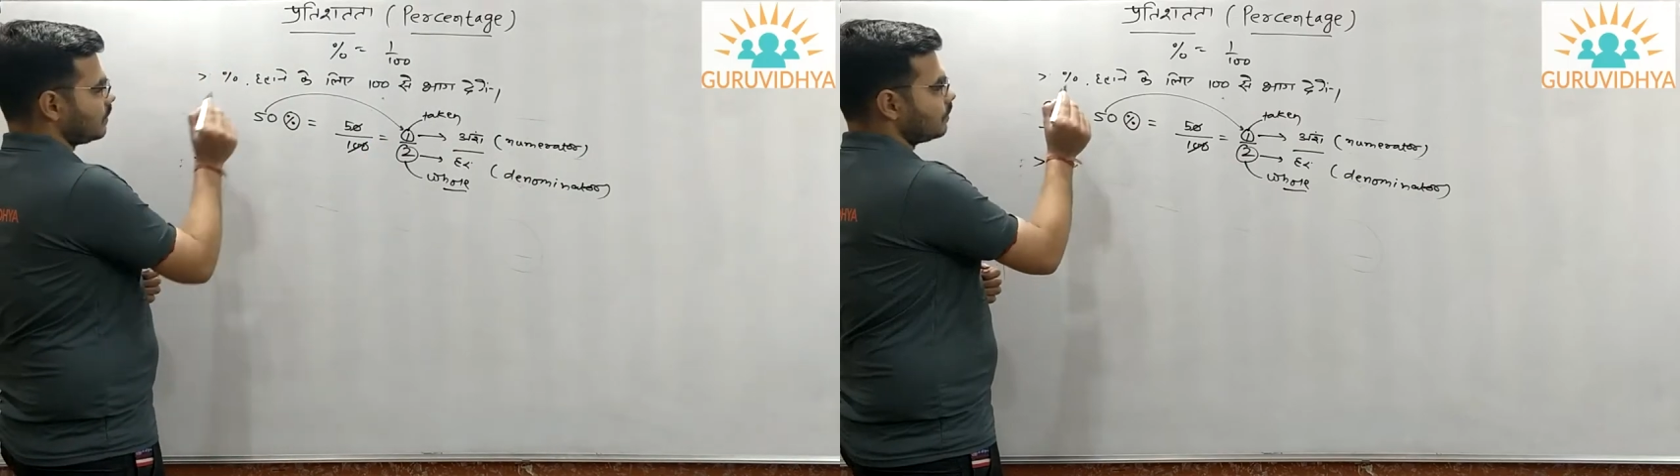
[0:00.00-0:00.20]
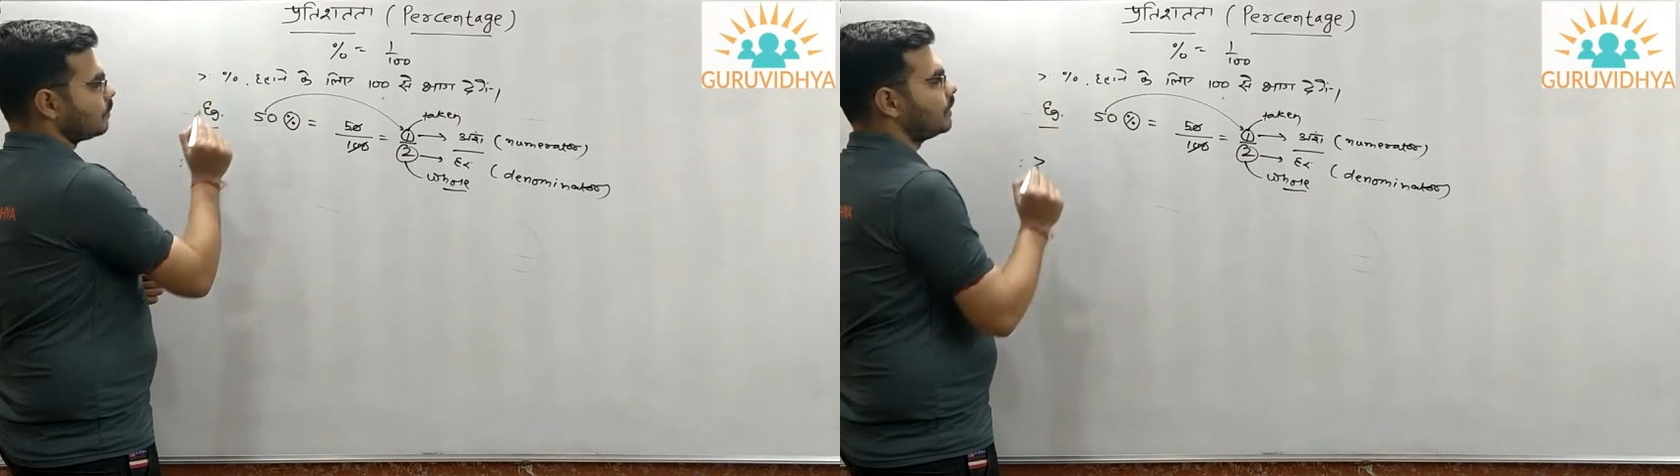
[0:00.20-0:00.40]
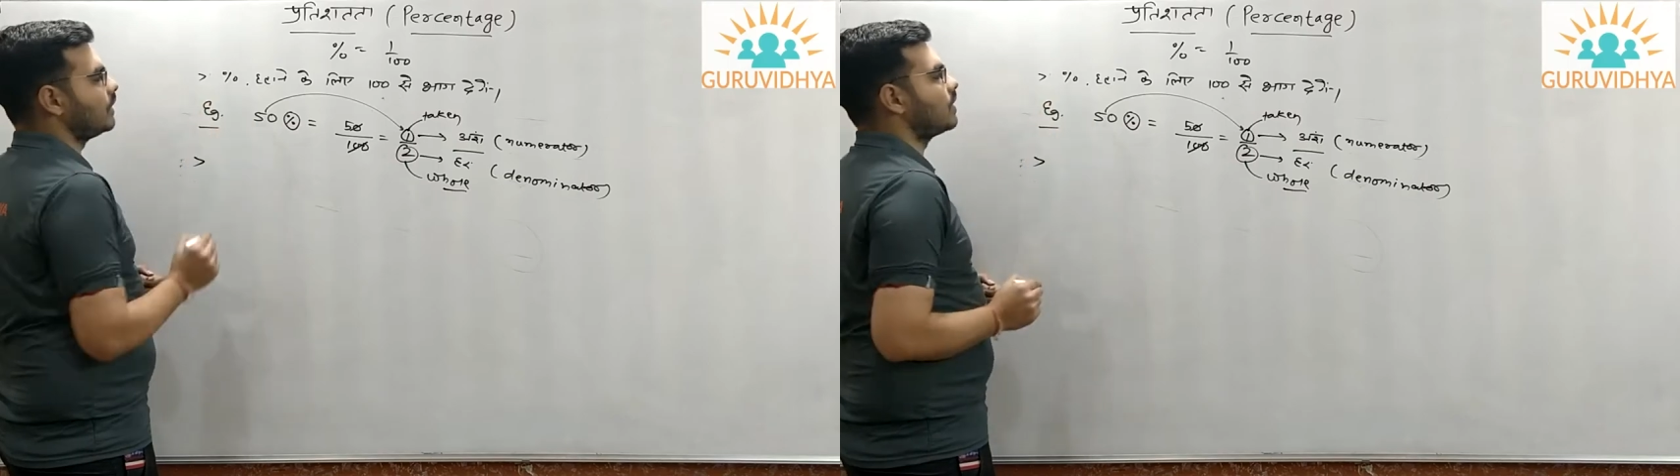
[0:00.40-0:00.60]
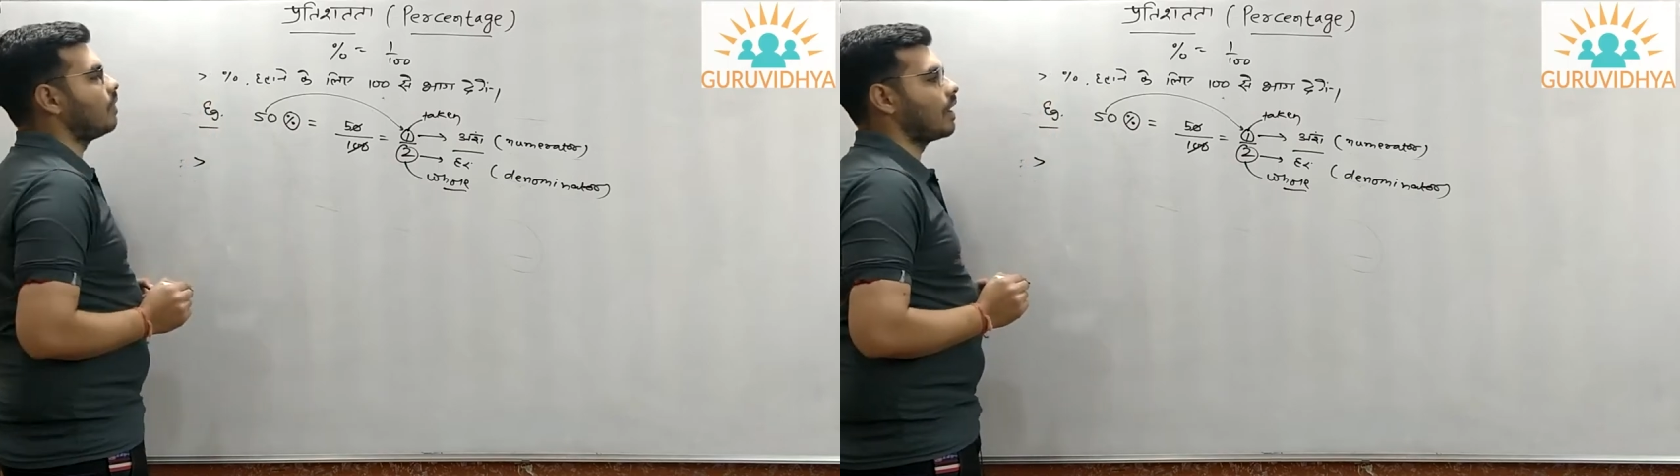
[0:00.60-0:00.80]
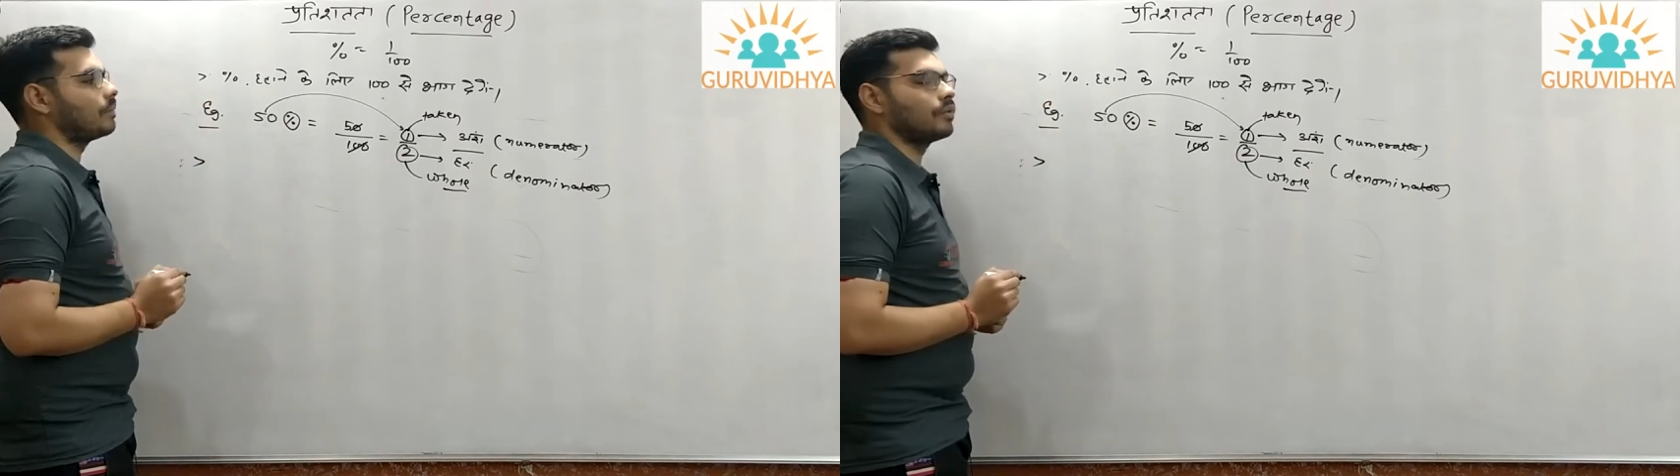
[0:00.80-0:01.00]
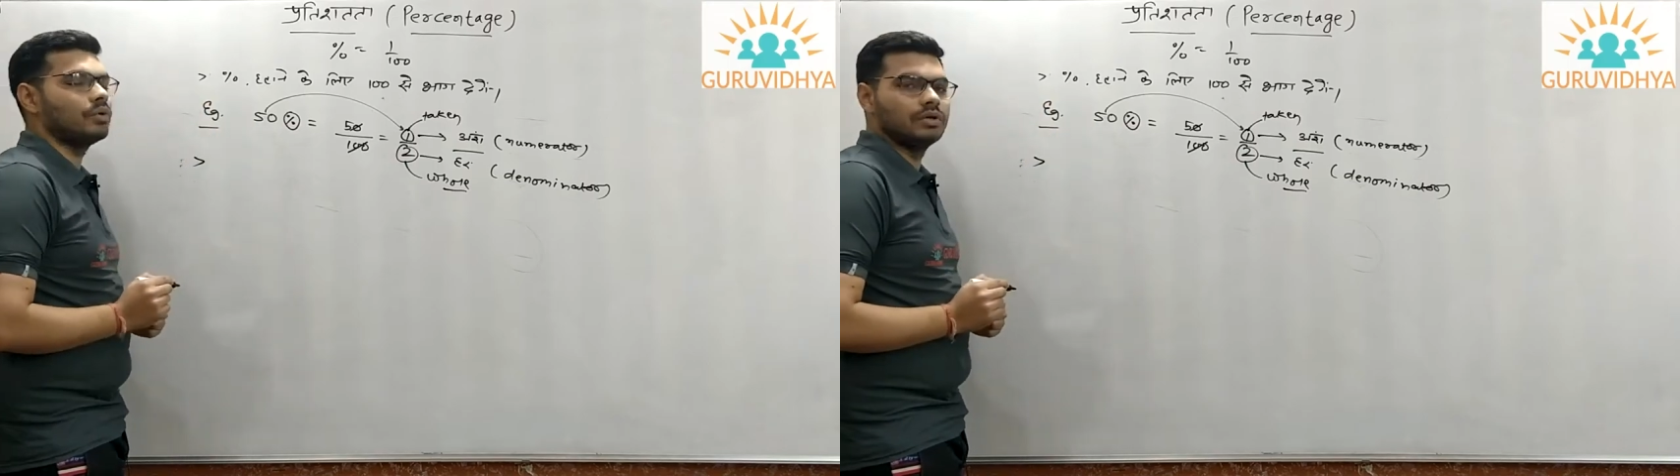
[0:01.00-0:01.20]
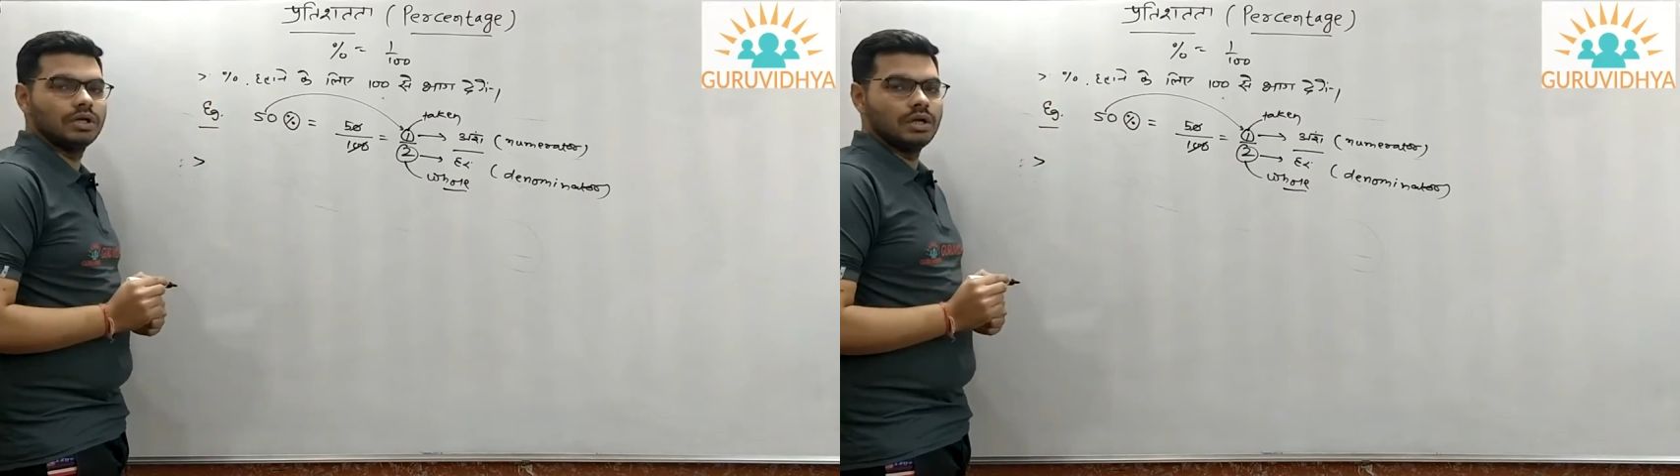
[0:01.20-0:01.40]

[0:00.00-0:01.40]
एक और पॉइंट लिखा हूं आपको